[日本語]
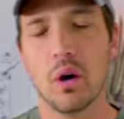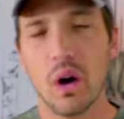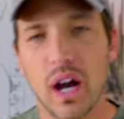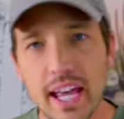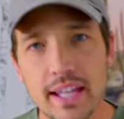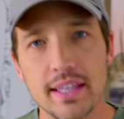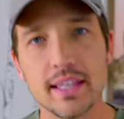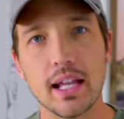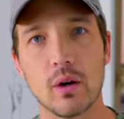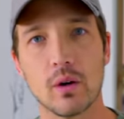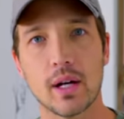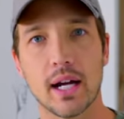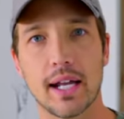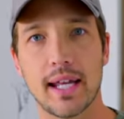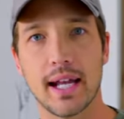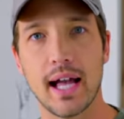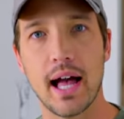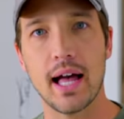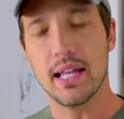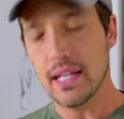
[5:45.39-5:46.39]
変なお
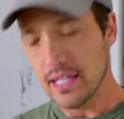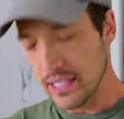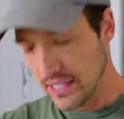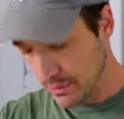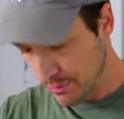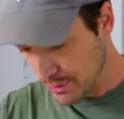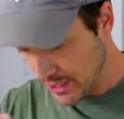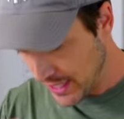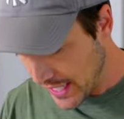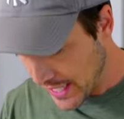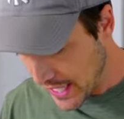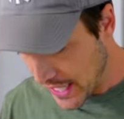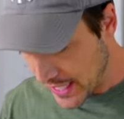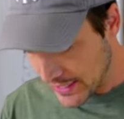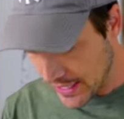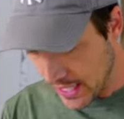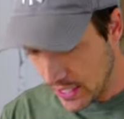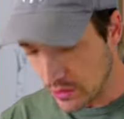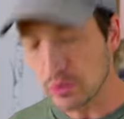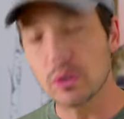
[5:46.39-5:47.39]
金が、自分がや
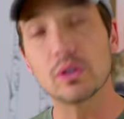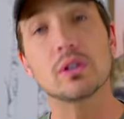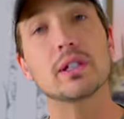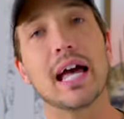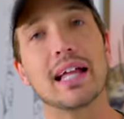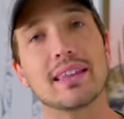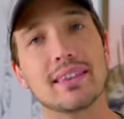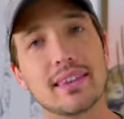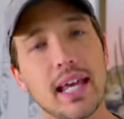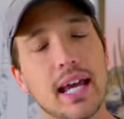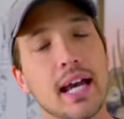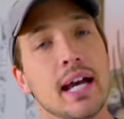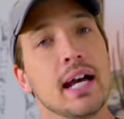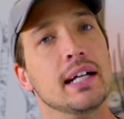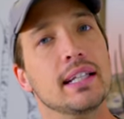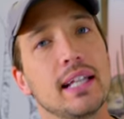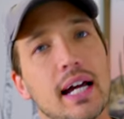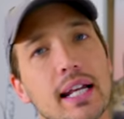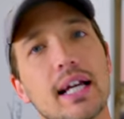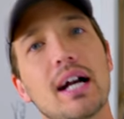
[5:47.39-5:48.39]
りたいことをやっ
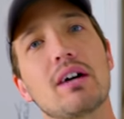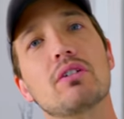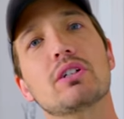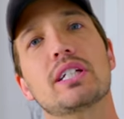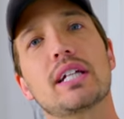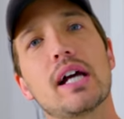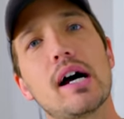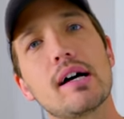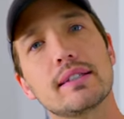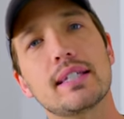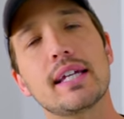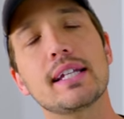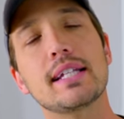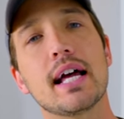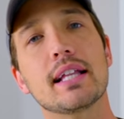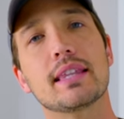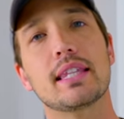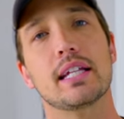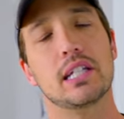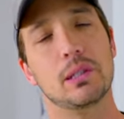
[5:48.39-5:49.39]
て誰かを幸せに
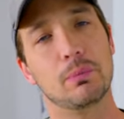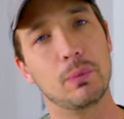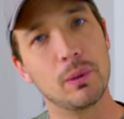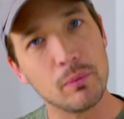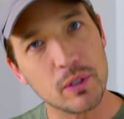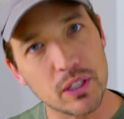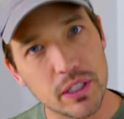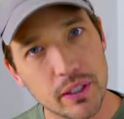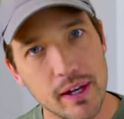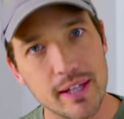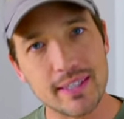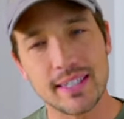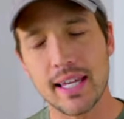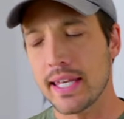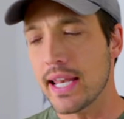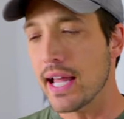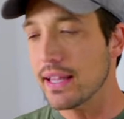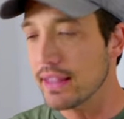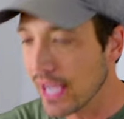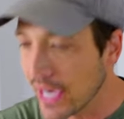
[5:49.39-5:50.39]
なって、自分も幸
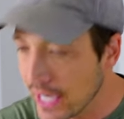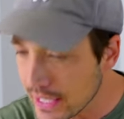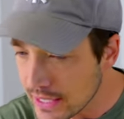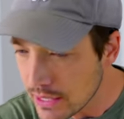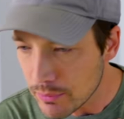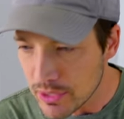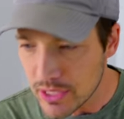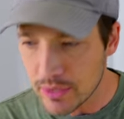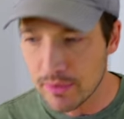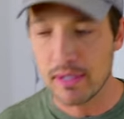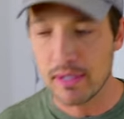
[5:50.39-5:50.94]
せになって、相手も